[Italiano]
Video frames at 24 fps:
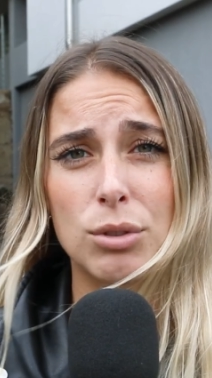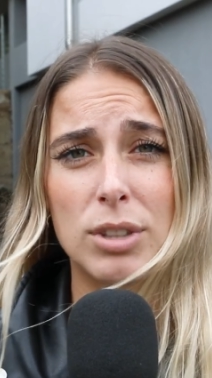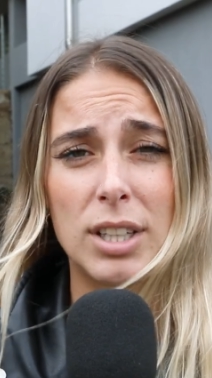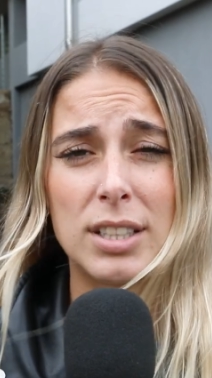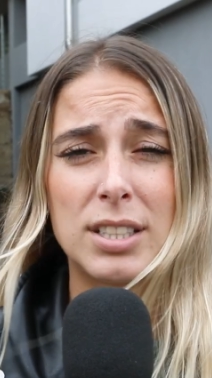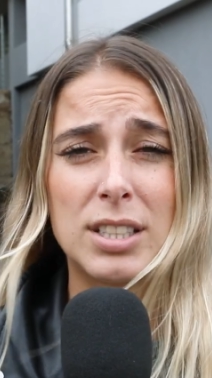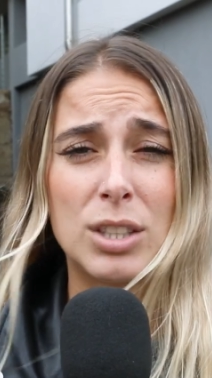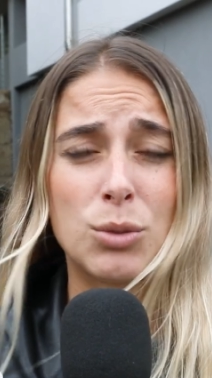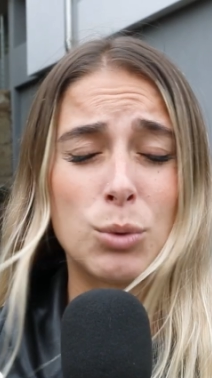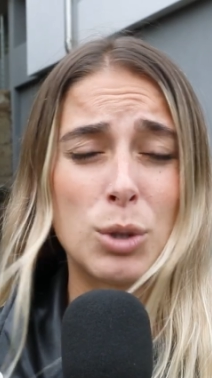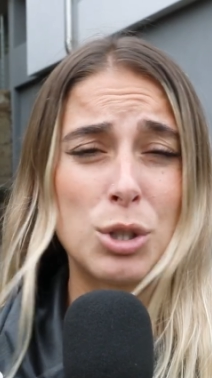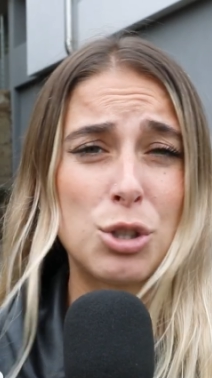La
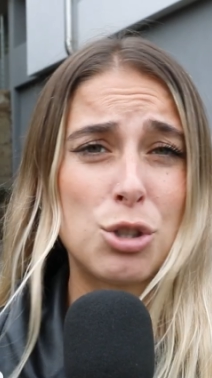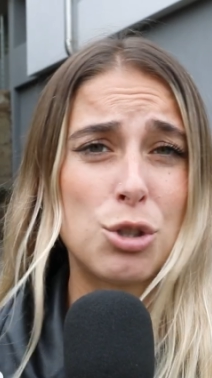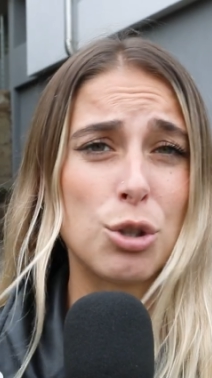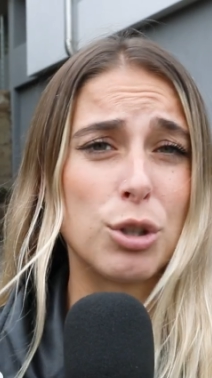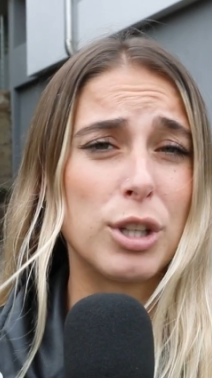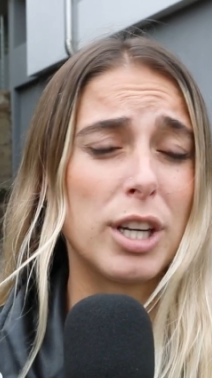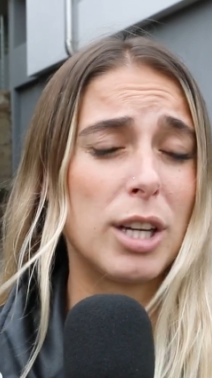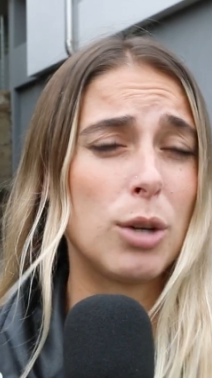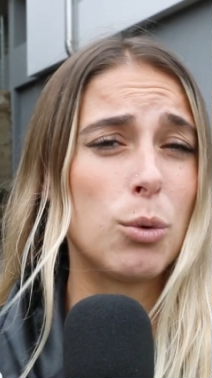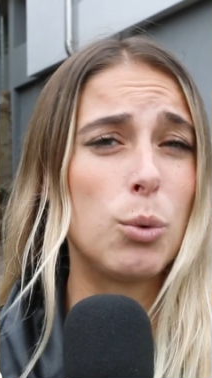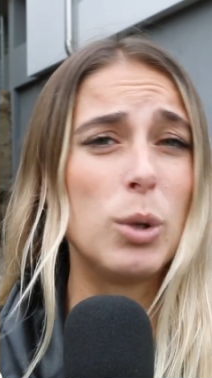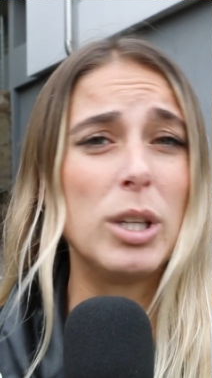
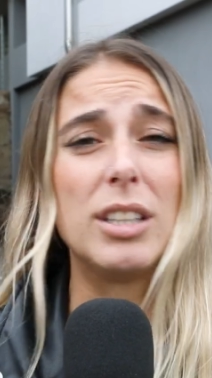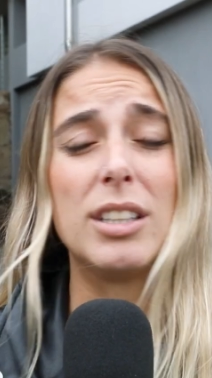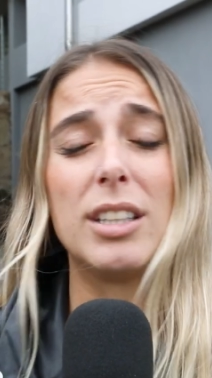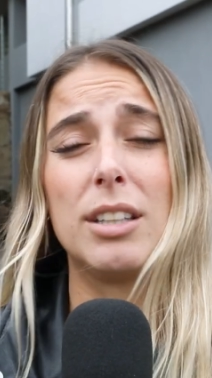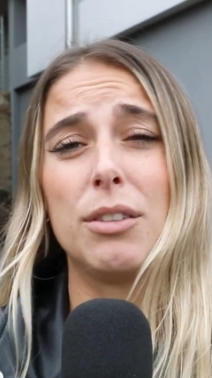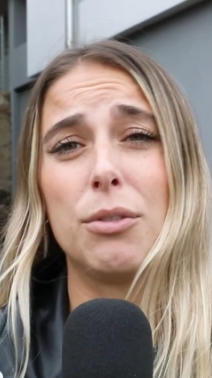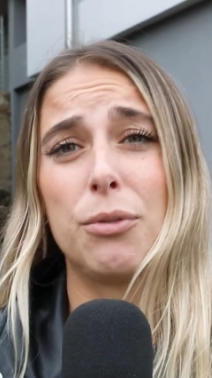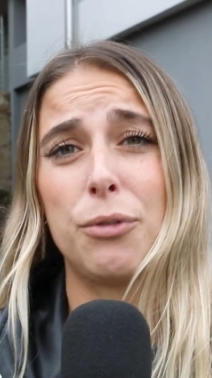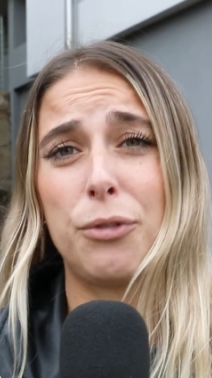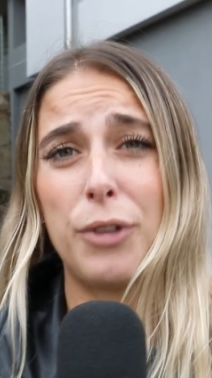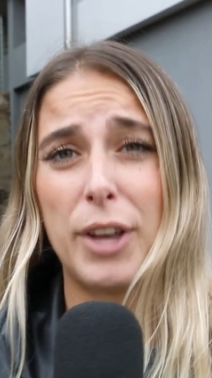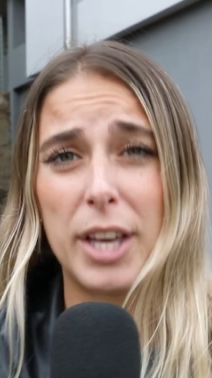situazione è quindi
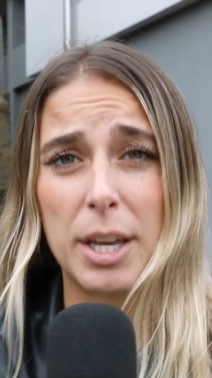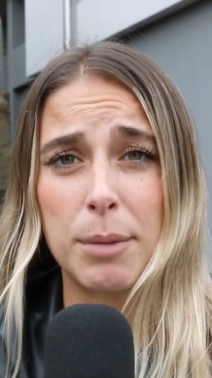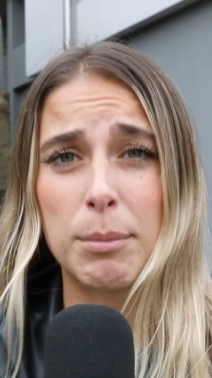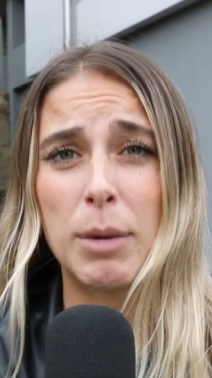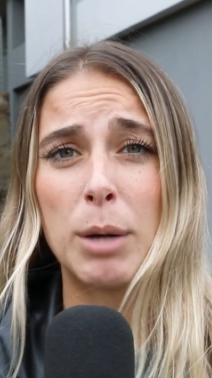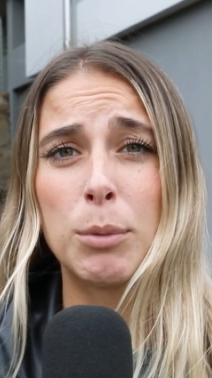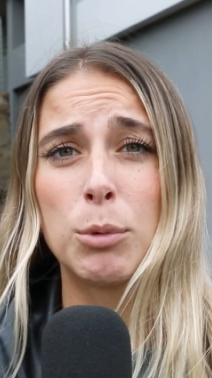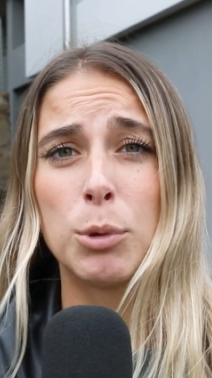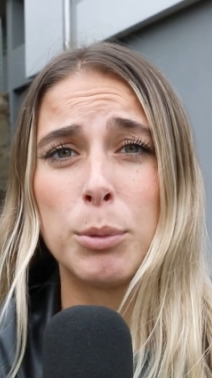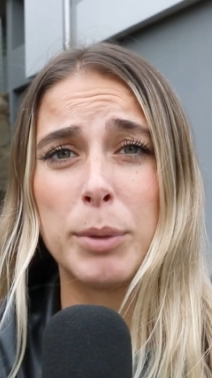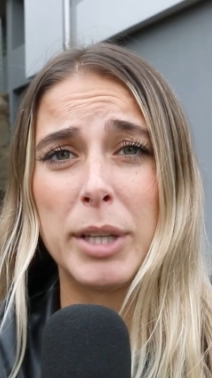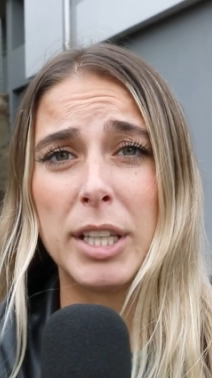ferma
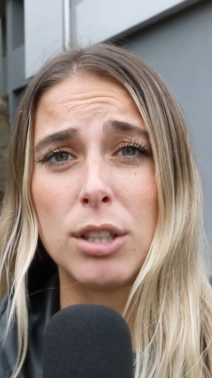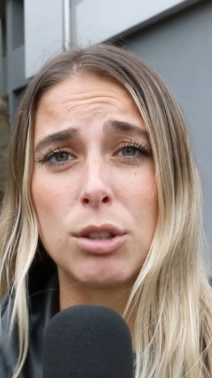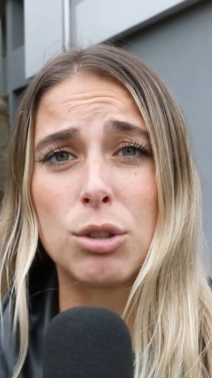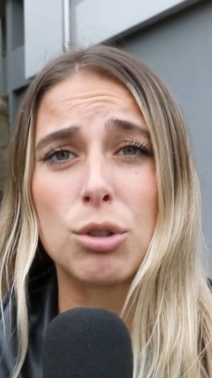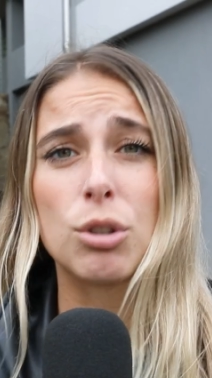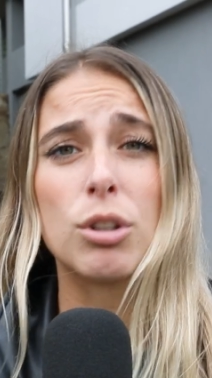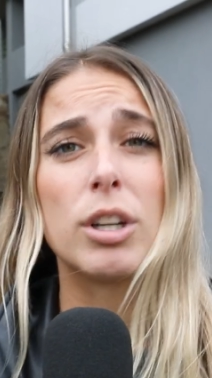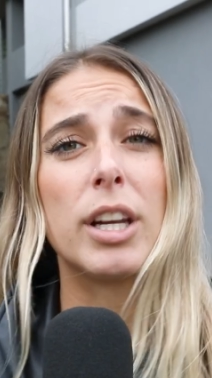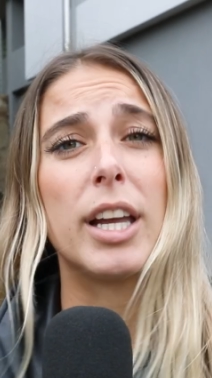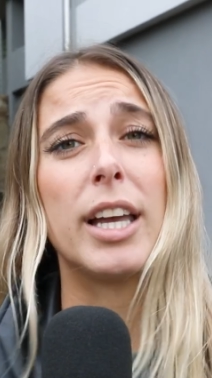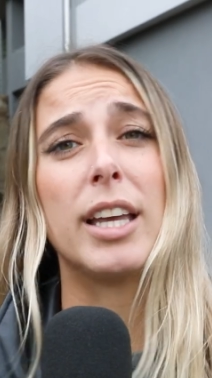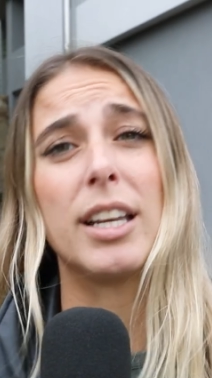al
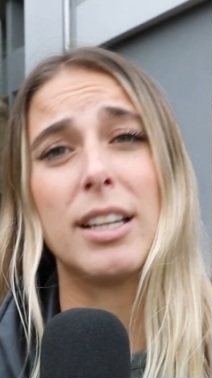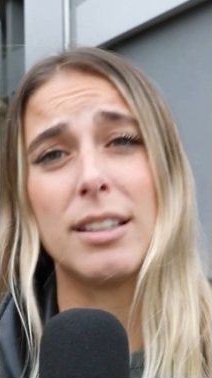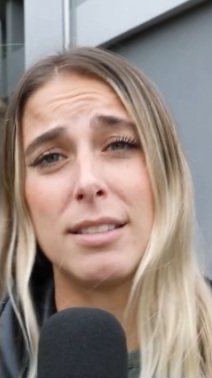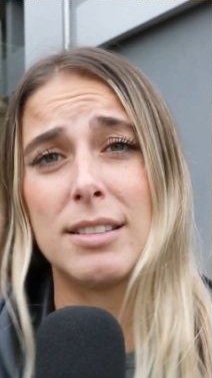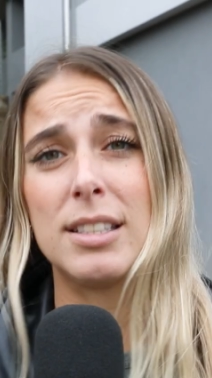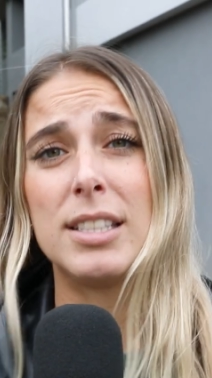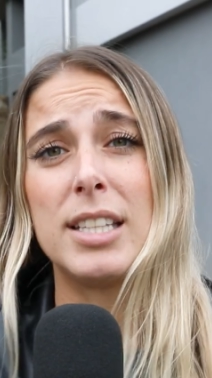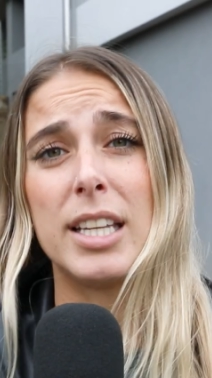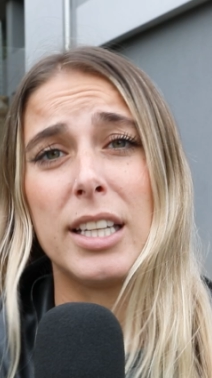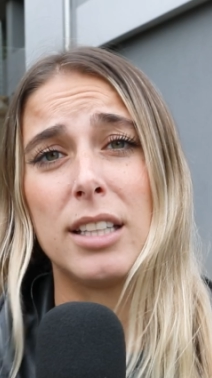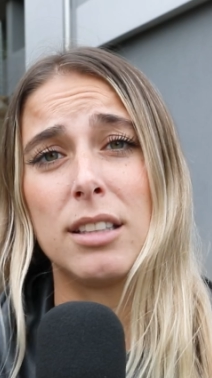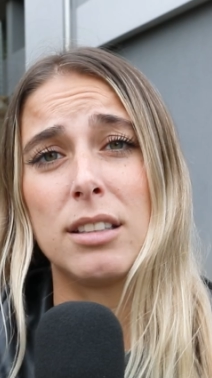momento e i
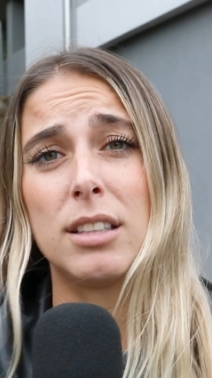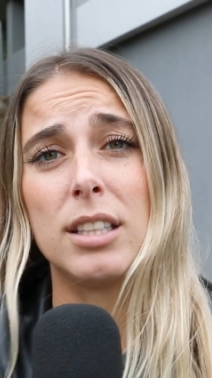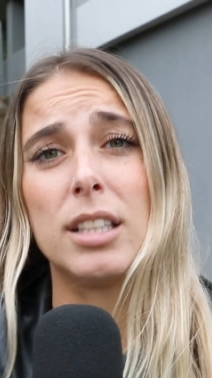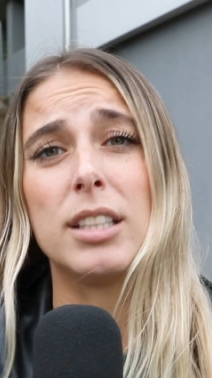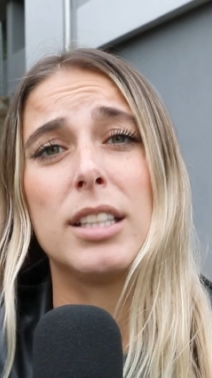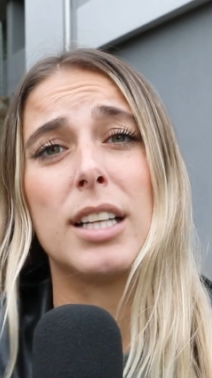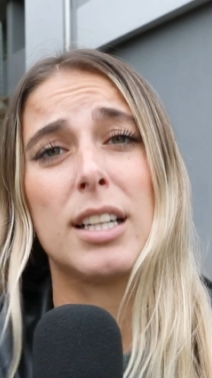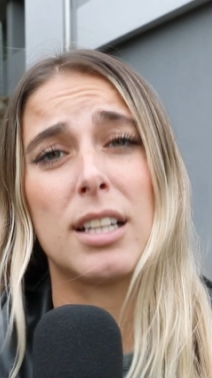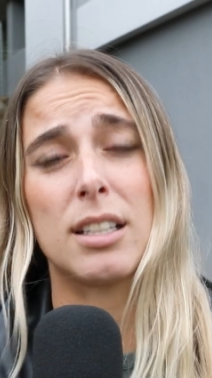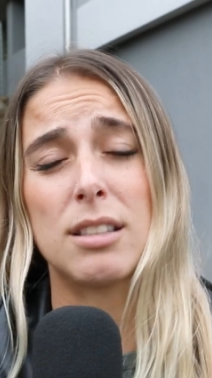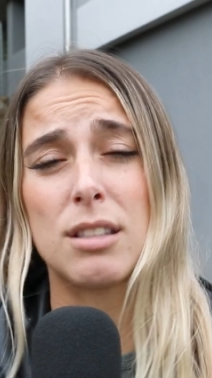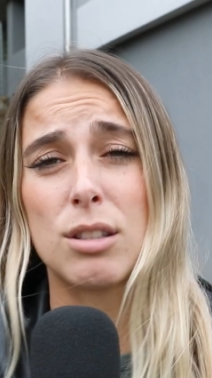residenti
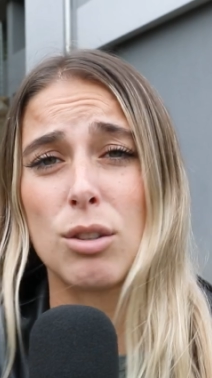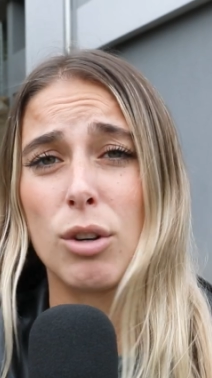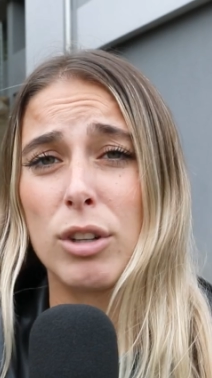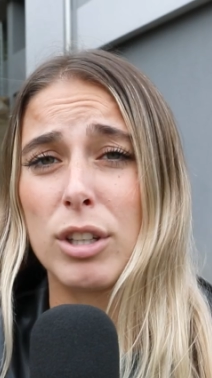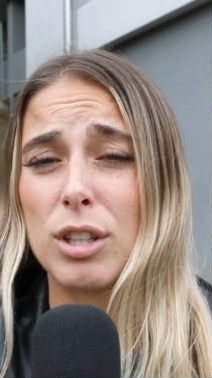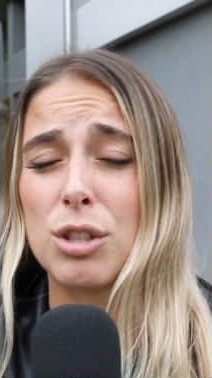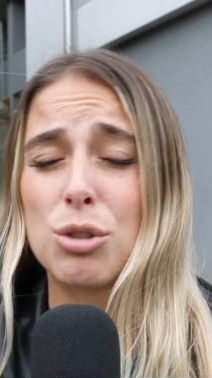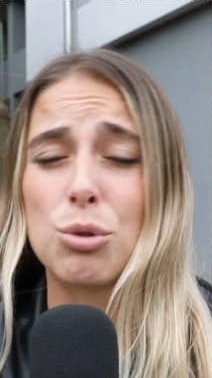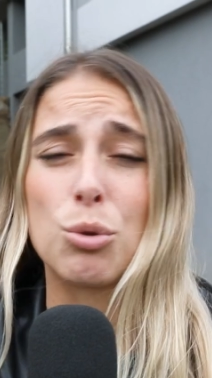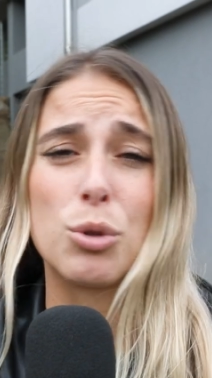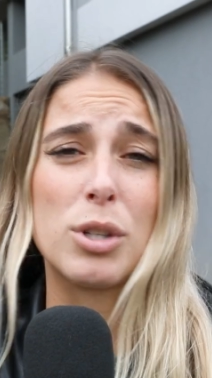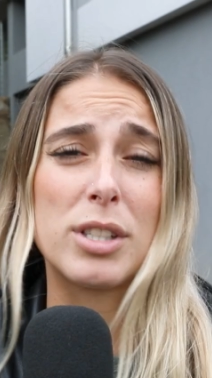della zona
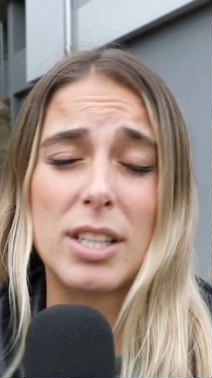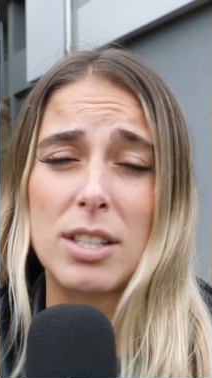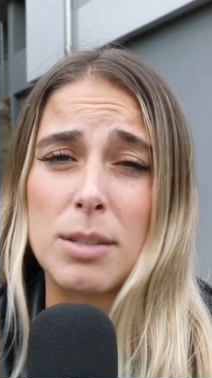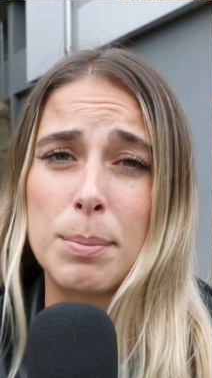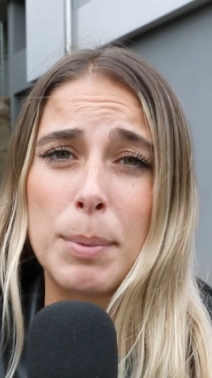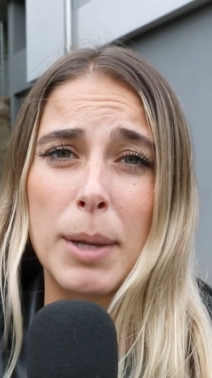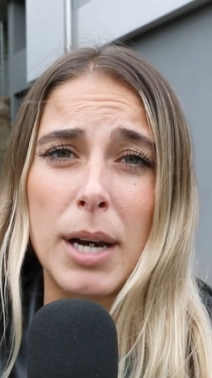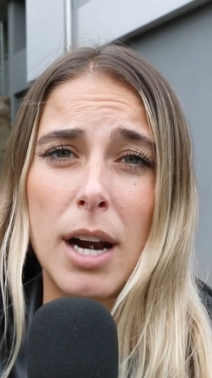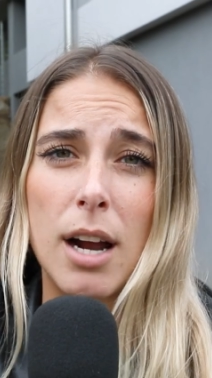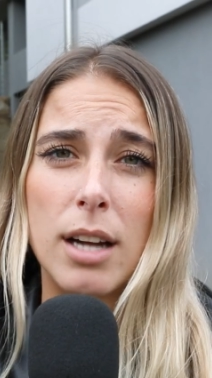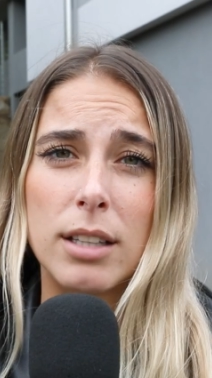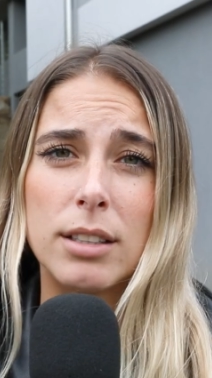sono
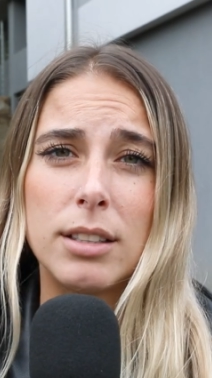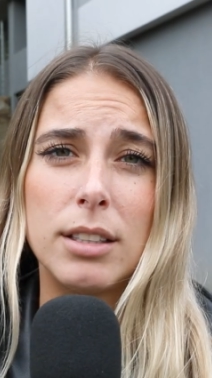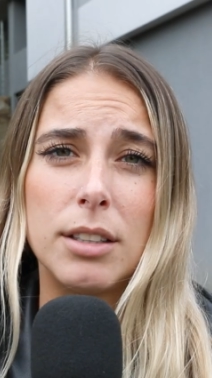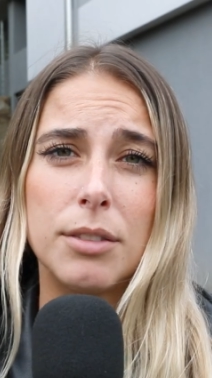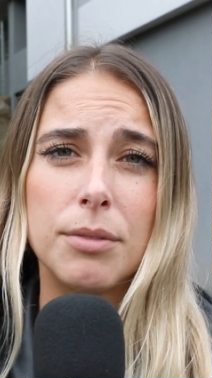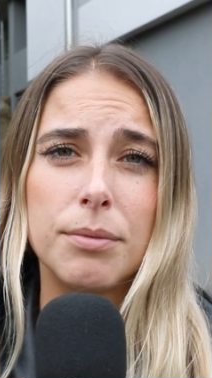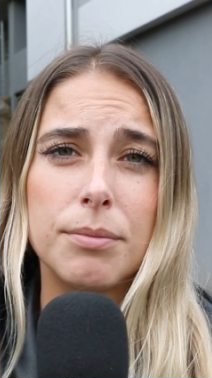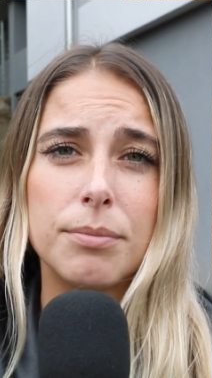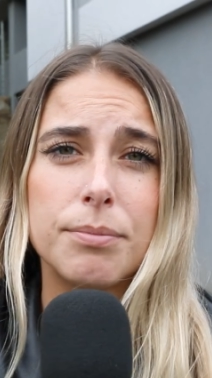esasperati.